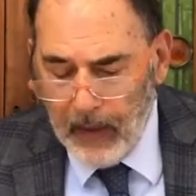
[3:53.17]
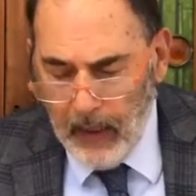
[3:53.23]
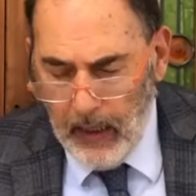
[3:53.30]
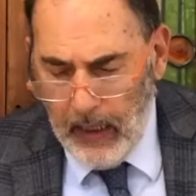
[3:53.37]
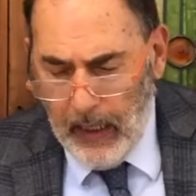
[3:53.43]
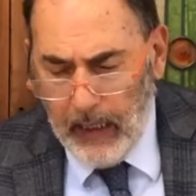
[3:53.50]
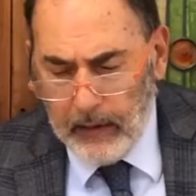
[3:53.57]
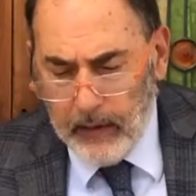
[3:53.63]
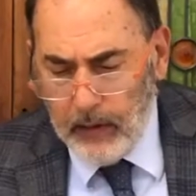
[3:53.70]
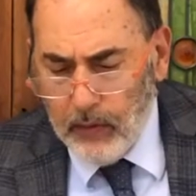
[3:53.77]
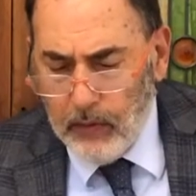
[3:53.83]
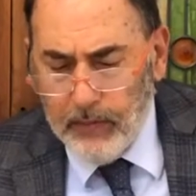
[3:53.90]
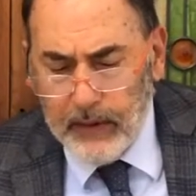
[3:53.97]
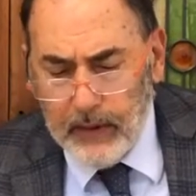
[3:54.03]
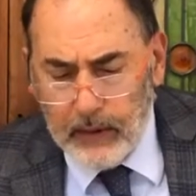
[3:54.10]
Altri
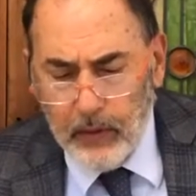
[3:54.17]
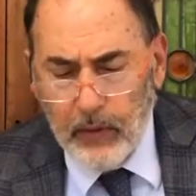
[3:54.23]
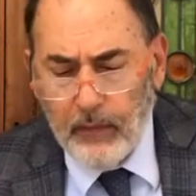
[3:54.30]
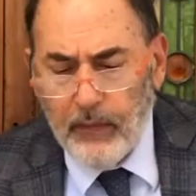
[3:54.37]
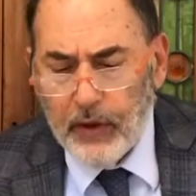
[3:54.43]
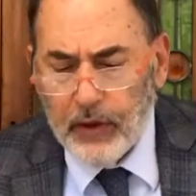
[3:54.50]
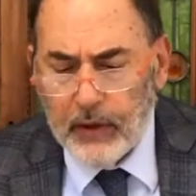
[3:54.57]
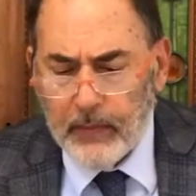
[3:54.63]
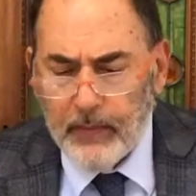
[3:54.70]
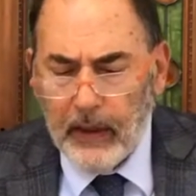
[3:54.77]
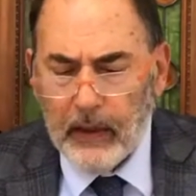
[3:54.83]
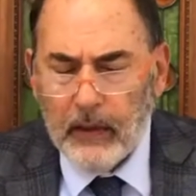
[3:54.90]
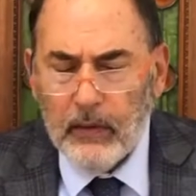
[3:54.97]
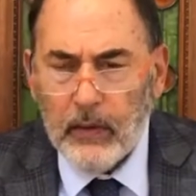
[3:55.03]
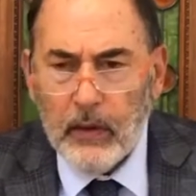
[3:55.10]
commentatori invece
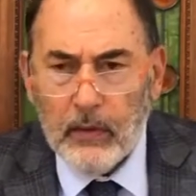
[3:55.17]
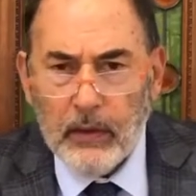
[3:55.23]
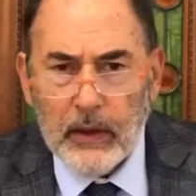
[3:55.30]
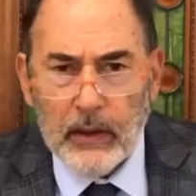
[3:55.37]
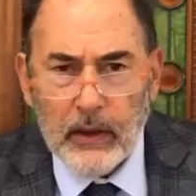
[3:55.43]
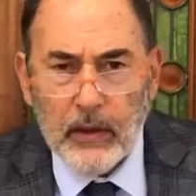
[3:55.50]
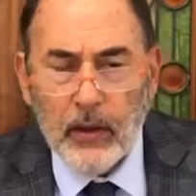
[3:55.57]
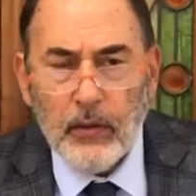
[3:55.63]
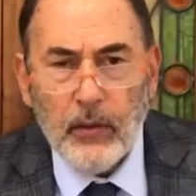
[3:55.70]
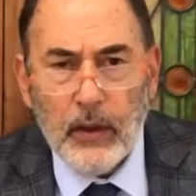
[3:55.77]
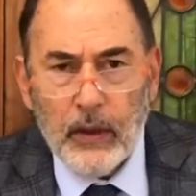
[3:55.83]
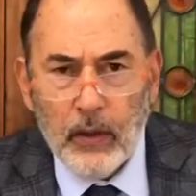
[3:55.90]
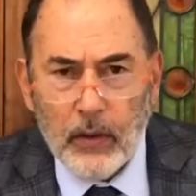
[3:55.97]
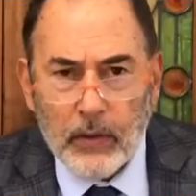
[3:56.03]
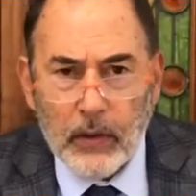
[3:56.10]
spiegano che queste sono
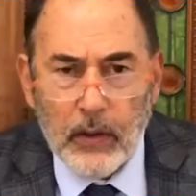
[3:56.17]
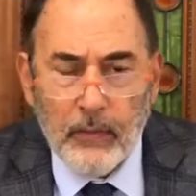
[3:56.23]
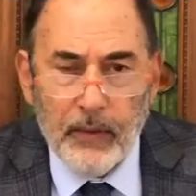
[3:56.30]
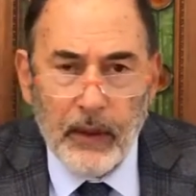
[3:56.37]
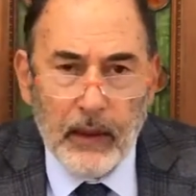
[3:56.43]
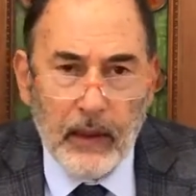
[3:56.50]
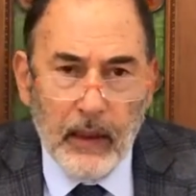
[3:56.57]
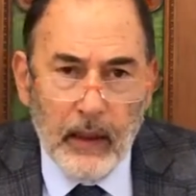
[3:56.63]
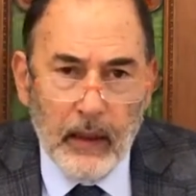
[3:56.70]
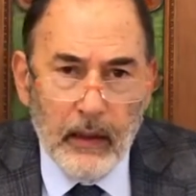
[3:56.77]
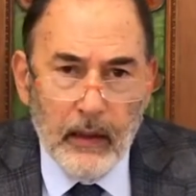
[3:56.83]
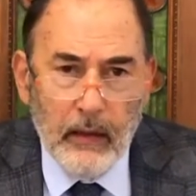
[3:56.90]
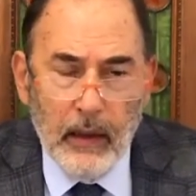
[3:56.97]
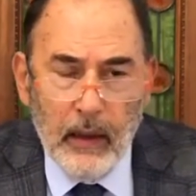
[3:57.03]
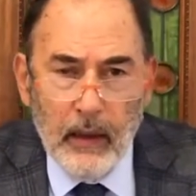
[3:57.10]
le nostre
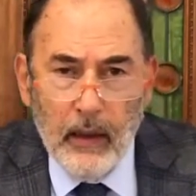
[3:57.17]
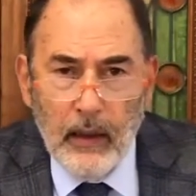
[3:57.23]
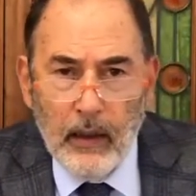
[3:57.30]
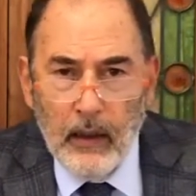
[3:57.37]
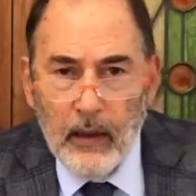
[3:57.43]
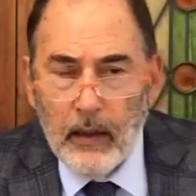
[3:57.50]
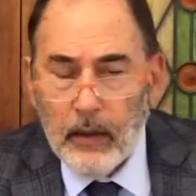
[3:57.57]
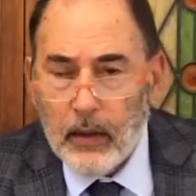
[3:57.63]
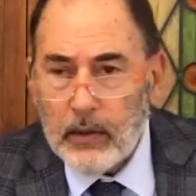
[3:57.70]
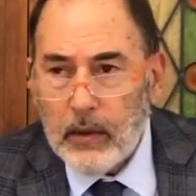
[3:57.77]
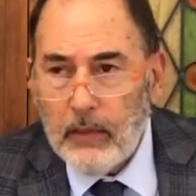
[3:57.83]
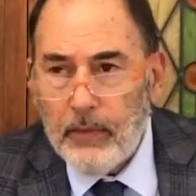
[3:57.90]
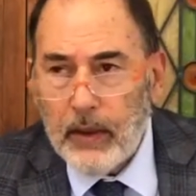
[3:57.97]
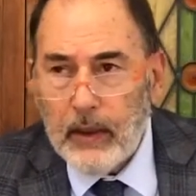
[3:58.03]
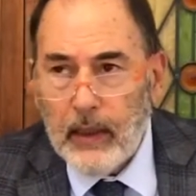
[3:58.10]
preghiere, le
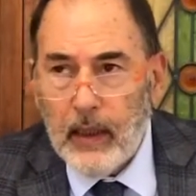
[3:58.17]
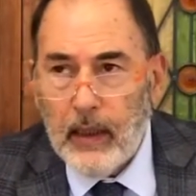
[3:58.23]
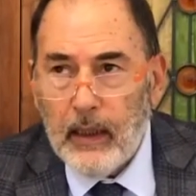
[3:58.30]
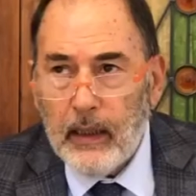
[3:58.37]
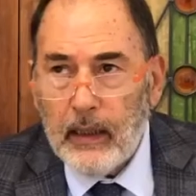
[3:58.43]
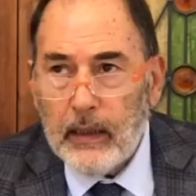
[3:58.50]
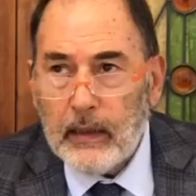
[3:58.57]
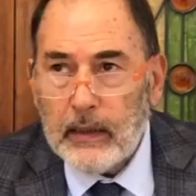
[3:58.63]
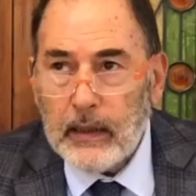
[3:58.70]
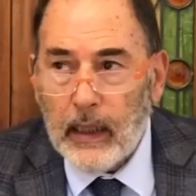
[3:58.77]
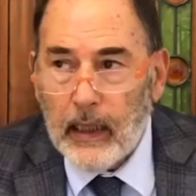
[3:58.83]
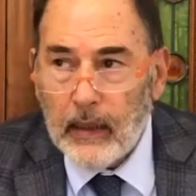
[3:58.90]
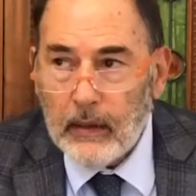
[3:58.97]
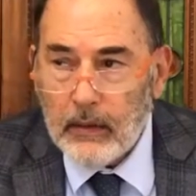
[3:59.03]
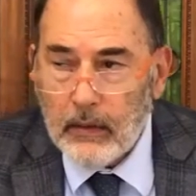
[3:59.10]
nostre preghiere che
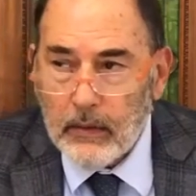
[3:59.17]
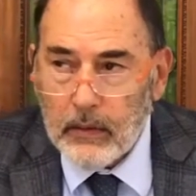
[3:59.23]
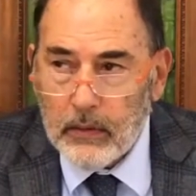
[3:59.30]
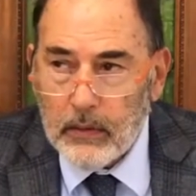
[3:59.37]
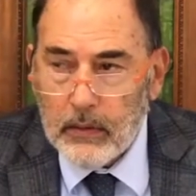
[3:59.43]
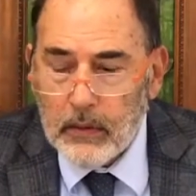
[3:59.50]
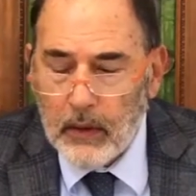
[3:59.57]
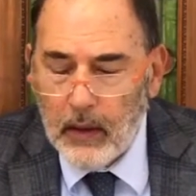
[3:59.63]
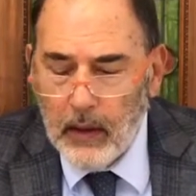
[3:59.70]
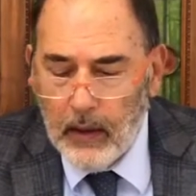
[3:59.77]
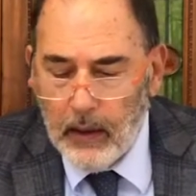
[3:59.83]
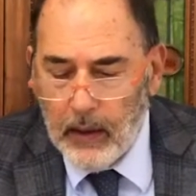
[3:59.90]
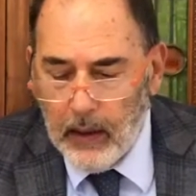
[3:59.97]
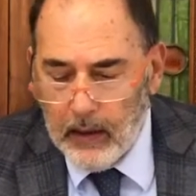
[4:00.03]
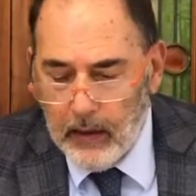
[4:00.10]
salgono
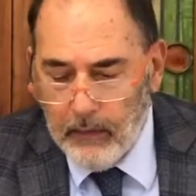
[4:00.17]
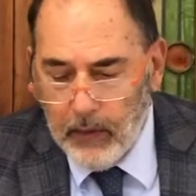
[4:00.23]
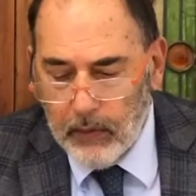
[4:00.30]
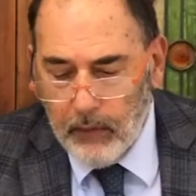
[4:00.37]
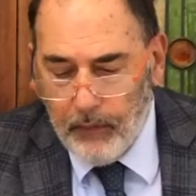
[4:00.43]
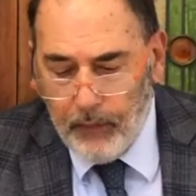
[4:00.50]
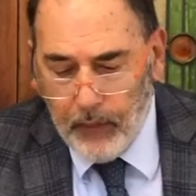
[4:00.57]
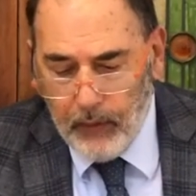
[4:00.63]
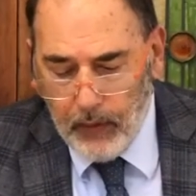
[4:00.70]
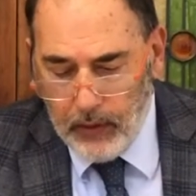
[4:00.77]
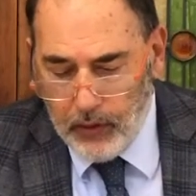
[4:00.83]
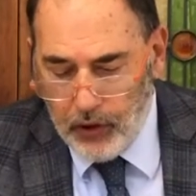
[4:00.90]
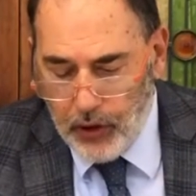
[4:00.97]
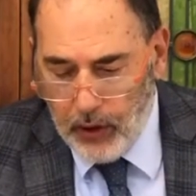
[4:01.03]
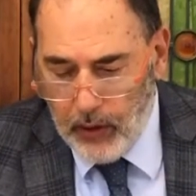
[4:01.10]
e arrivano fino
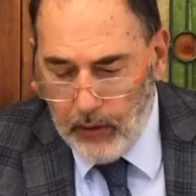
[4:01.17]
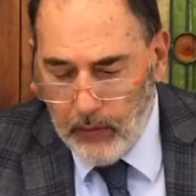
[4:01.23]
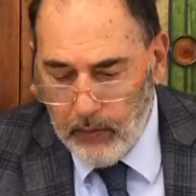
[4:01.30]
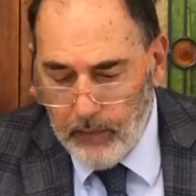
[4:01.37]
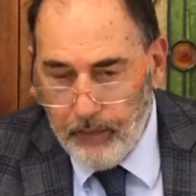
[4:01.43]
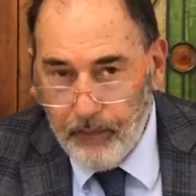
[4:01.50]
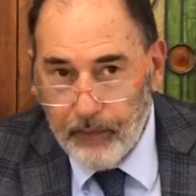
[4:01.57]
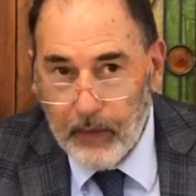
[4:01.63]
al cielo.